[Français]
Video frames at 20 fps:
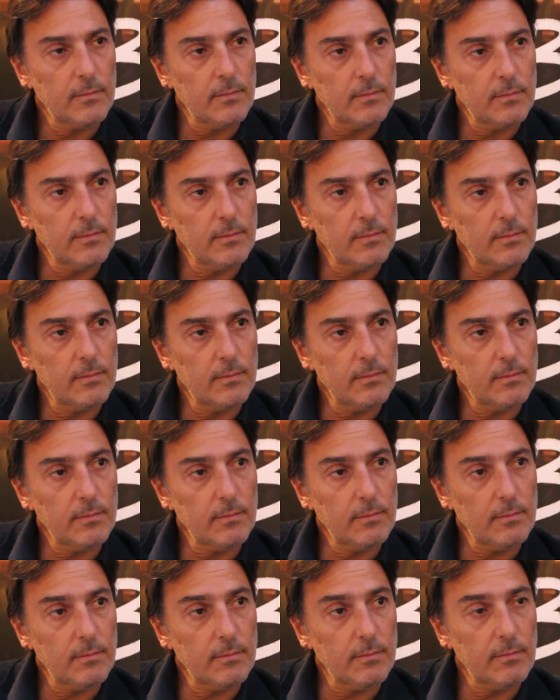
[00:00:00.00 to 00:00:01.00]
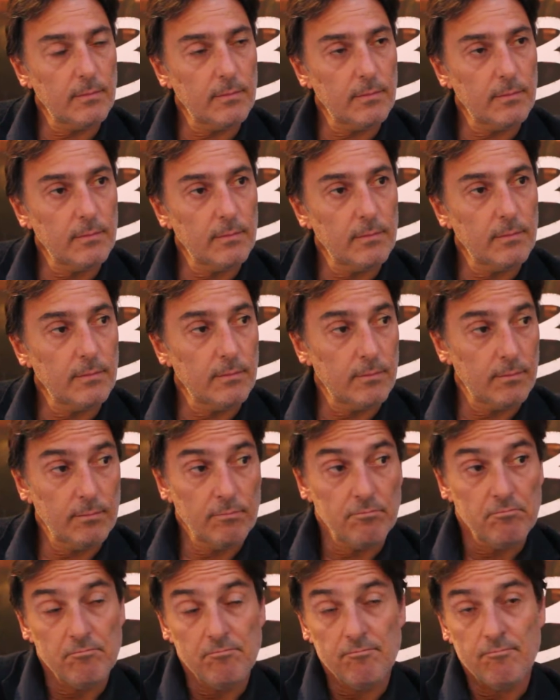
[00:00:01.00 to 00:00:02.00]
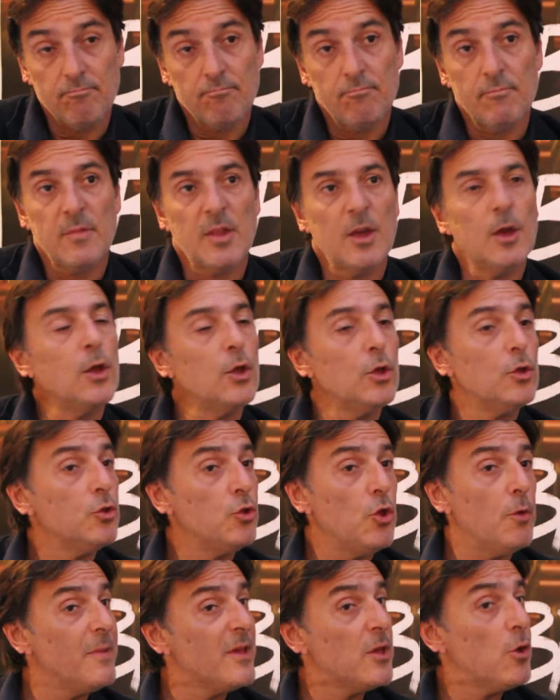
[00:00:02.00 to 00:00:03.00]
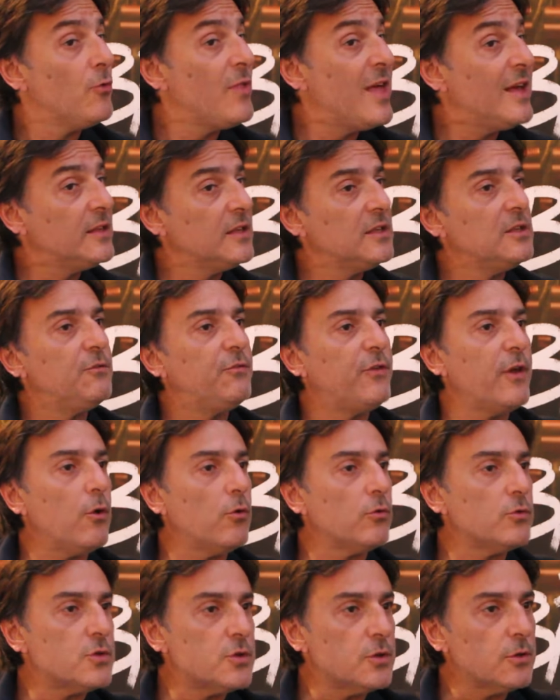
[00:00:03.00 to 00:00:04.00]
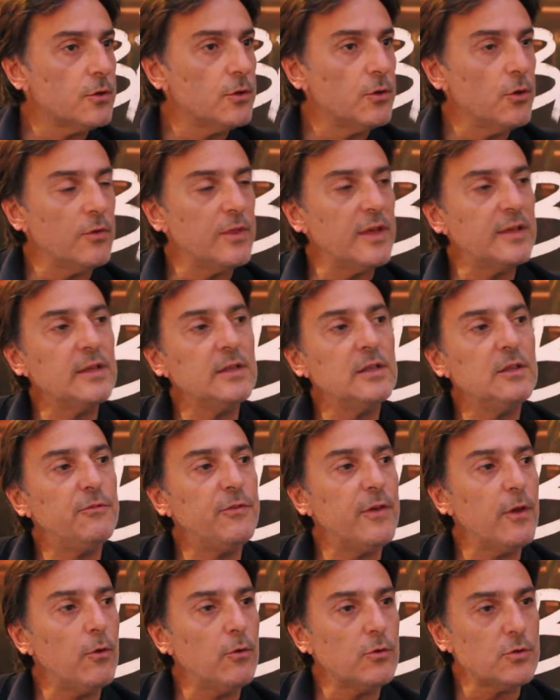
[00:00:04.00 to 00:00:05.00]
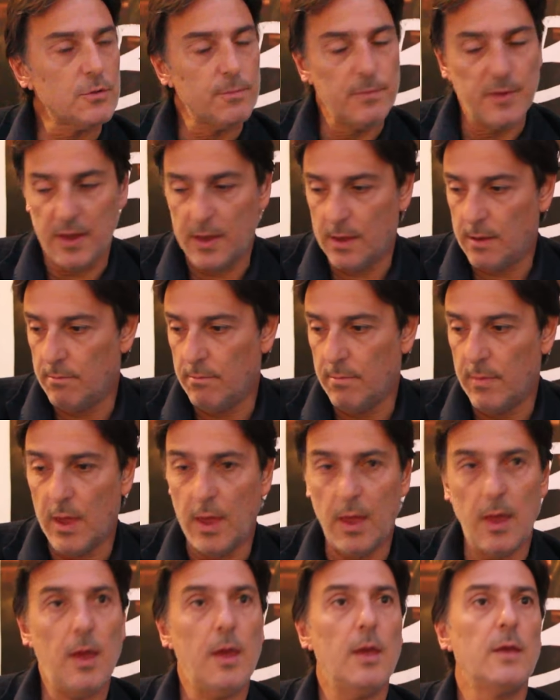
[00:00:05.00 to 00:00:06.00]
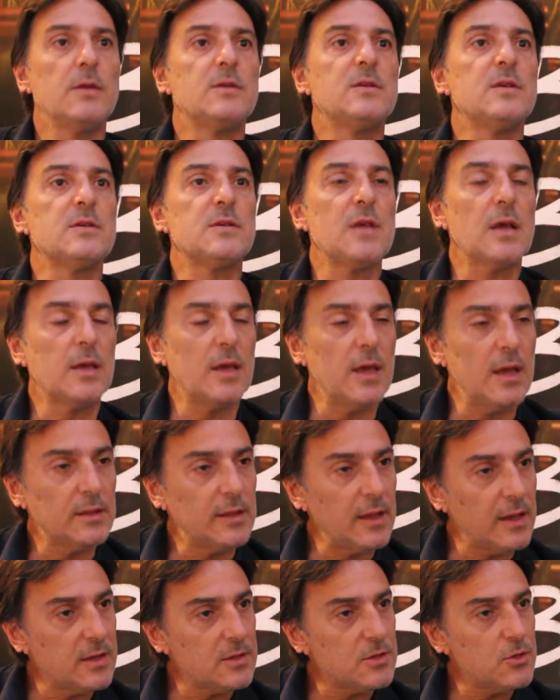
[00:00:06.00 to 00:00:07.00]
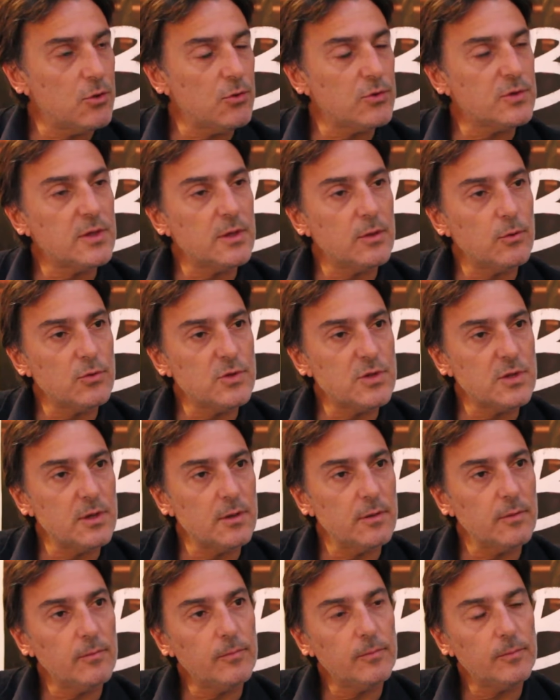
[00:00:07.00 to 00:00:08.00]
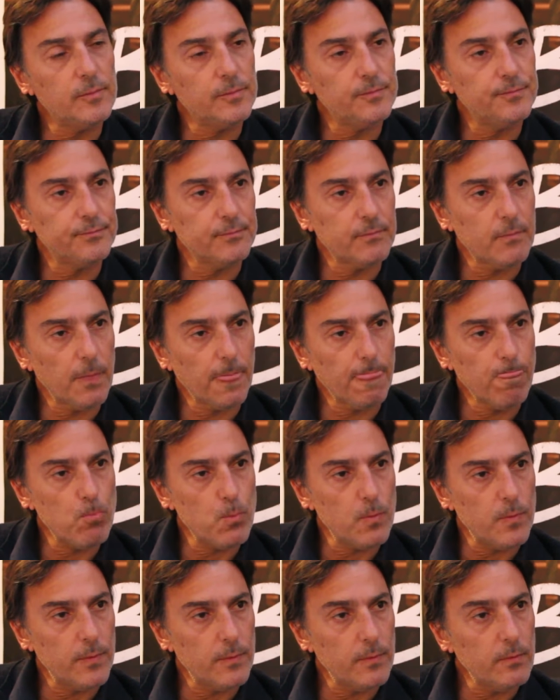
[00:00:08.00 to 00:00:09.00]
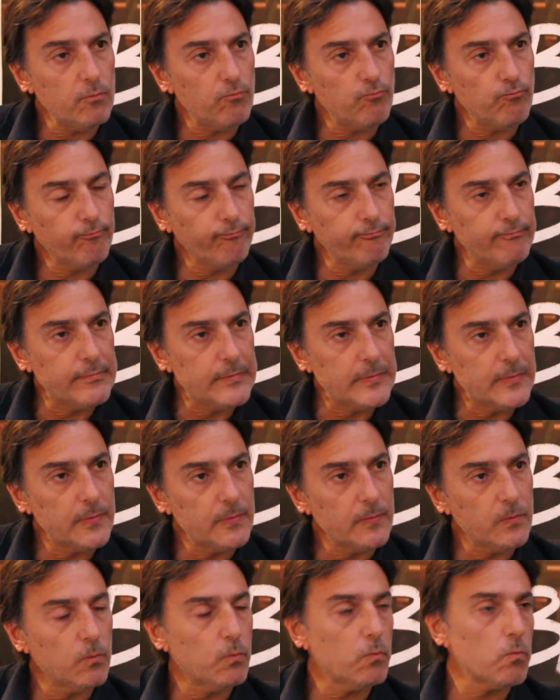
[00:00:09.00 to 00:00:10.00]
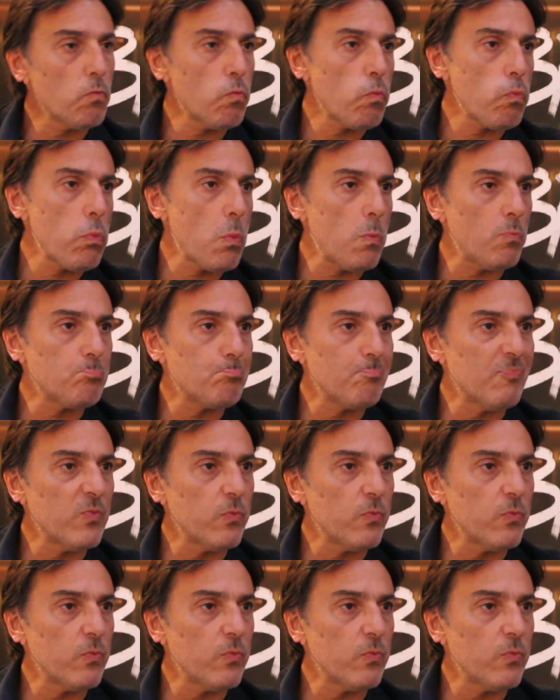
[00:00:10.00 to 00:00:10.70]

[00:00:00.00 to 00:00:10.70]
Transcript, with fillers: a, pas de différence pour moi, je pense que Non, mais il y en a des différences. Il y en a, mais, on, peut, échanger mais, ensemble. C'est ça qui est intéressant. vous ne pensez pas que euh, des fois, les, médias, ils,